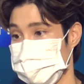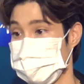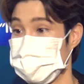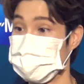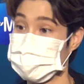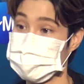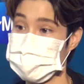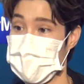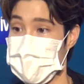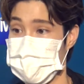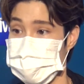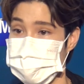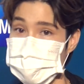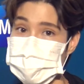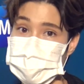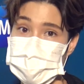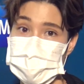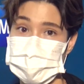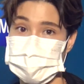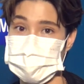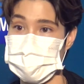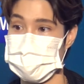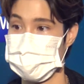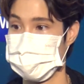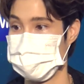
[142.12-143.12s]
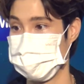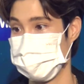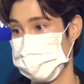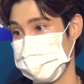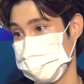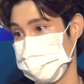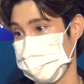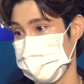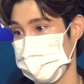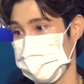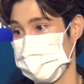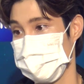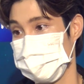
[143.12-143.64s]
เป็นสายเลือดเราแต่เรา
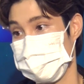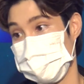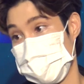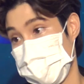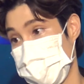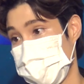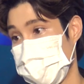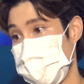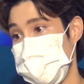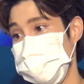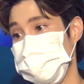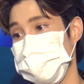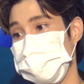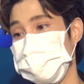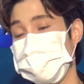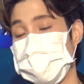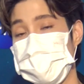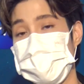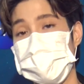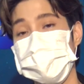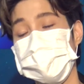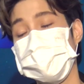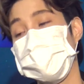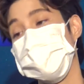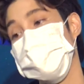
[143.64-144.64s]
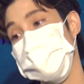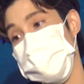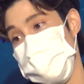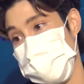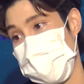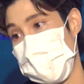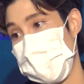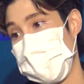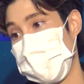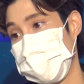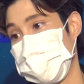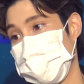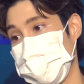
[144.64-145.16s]
ไม่ได้ใกล้ชิดกับเขามันก็ไม่
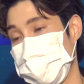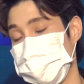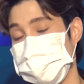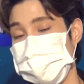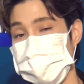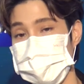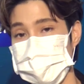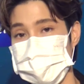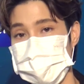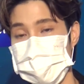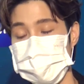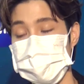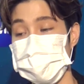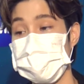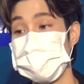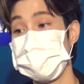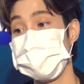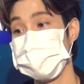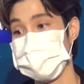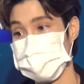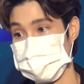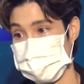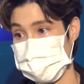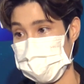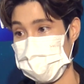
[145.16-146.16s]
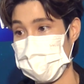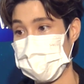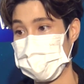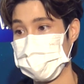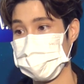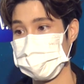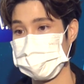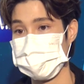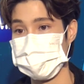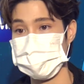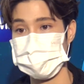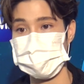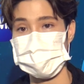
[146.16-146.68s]
ใช่นะคะเรื่องพวกนี้เป็นเรื่องสำคัญ
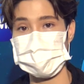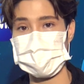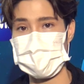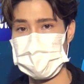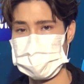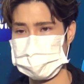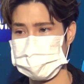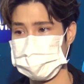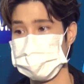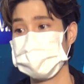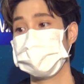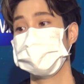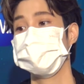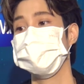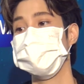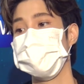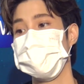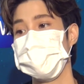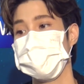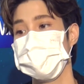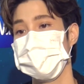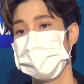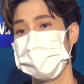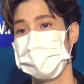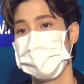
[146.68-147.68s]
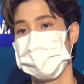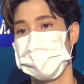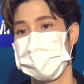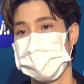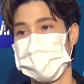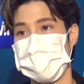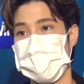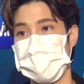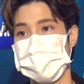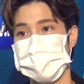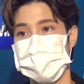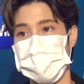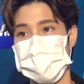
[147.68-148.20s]
แล้วก็เรื่องการเงินด้วย
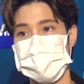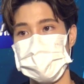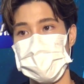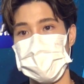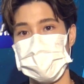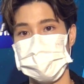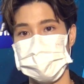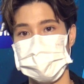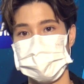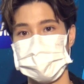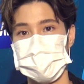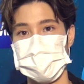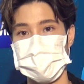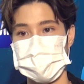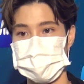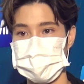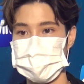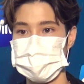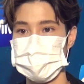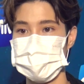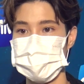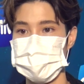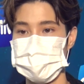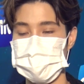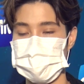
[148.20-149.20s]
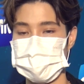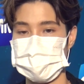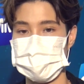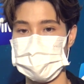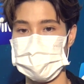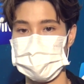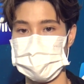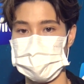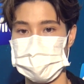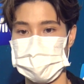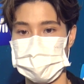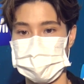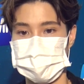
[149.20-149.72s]
การวางแผนชีวิตคู่มัน
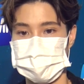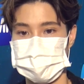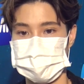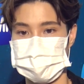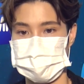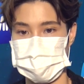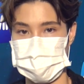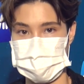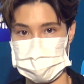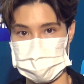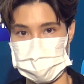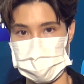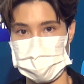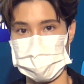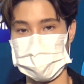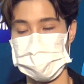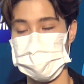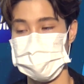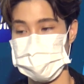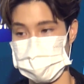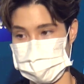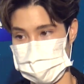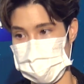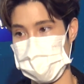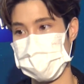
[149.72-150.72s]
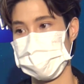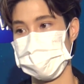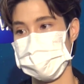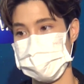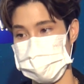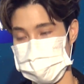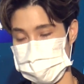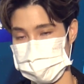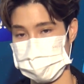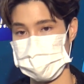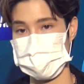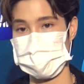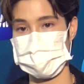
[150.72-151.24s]
ก็เป็นสิ่งที่สำคัญใน
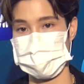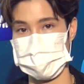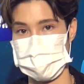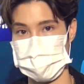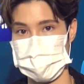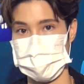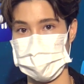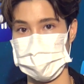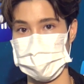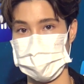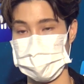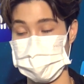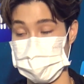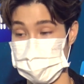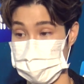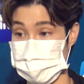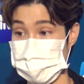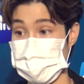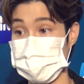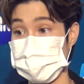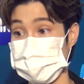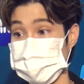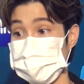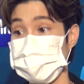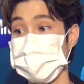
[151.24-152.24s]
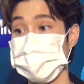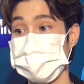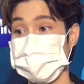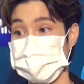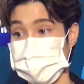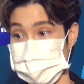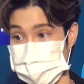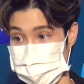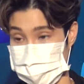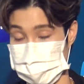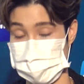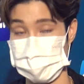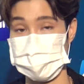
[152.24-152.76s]
ชีวิตของของมนุษย์คน
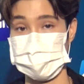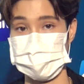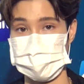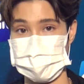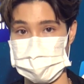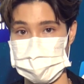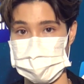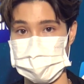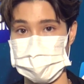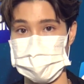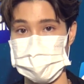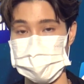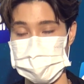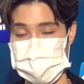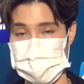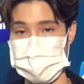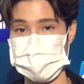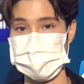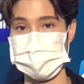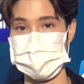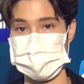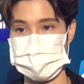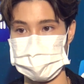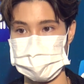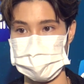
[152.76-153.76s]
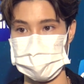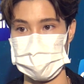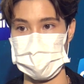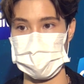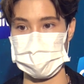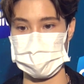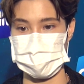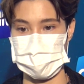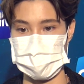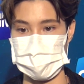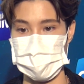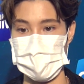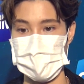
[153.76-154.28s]
หนึ่งเนาะที่ที่ใช้ชีวิตเพราะฉะ
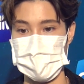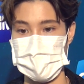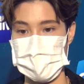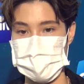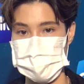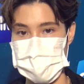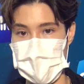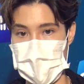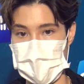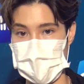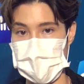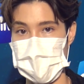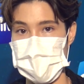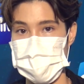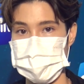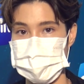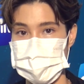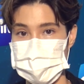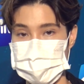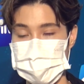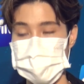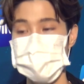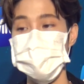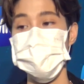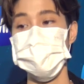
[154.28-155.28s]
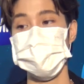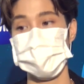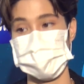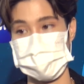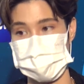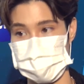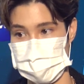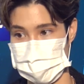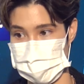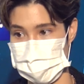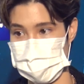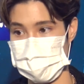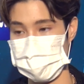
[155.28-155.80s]
นั้นก็อยากให้ผู้ที่มีส่ว
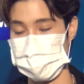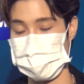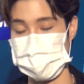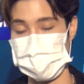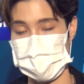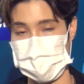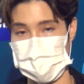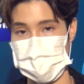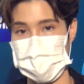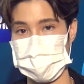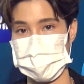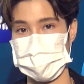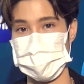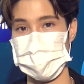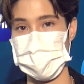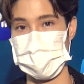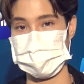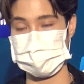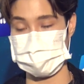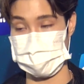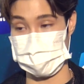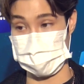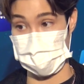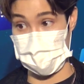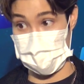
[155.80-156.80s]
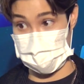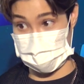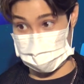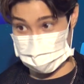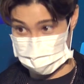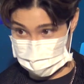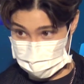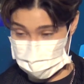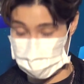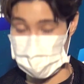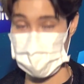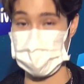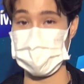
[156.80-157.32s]
นเกี่ยวข้องก็เล็งเห็นความสำคัญ
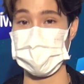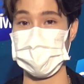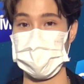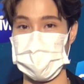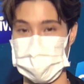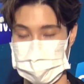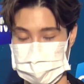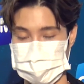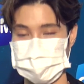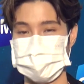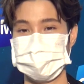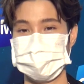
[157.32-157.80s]
นี้ด้วยค่ะ